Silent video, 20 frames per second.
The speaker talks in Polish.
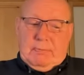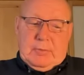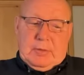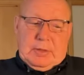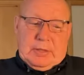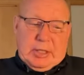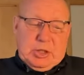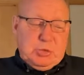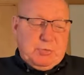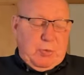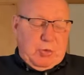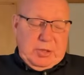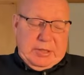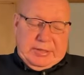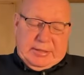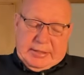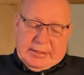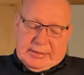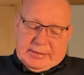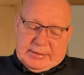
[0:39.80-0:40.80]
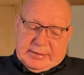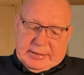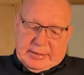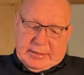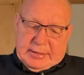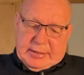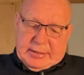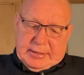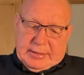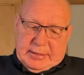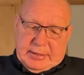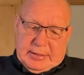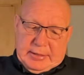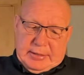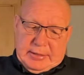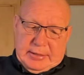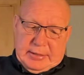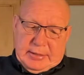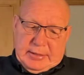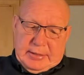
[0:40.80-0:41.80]
Też politycy,
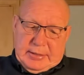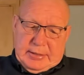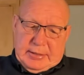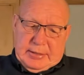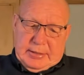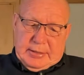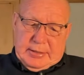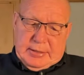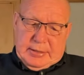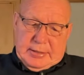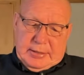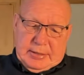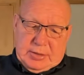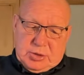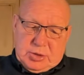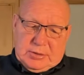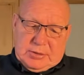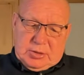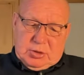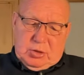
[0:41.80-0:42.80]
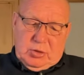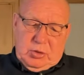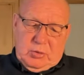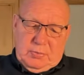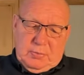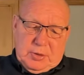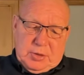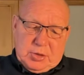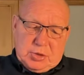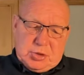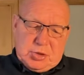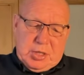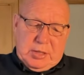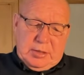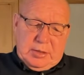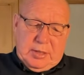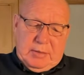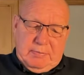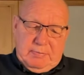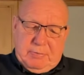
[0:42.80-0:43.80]
że stoją
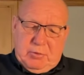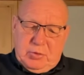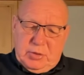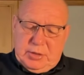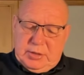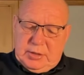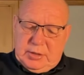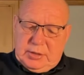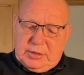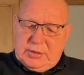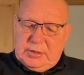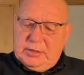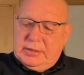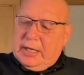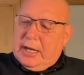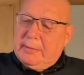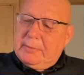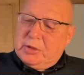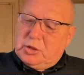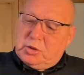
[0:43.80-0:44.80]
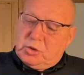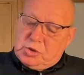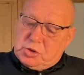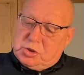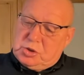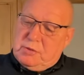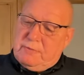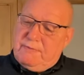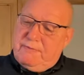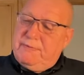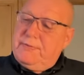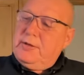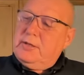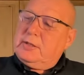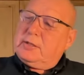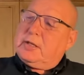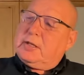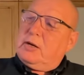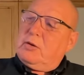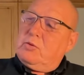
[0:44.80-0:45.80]
rzędem politycy, tak jakby ktoś się
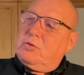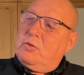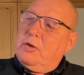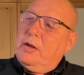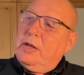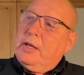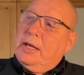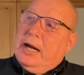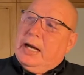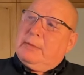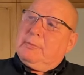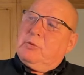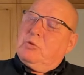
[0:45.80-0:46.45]
witał, albo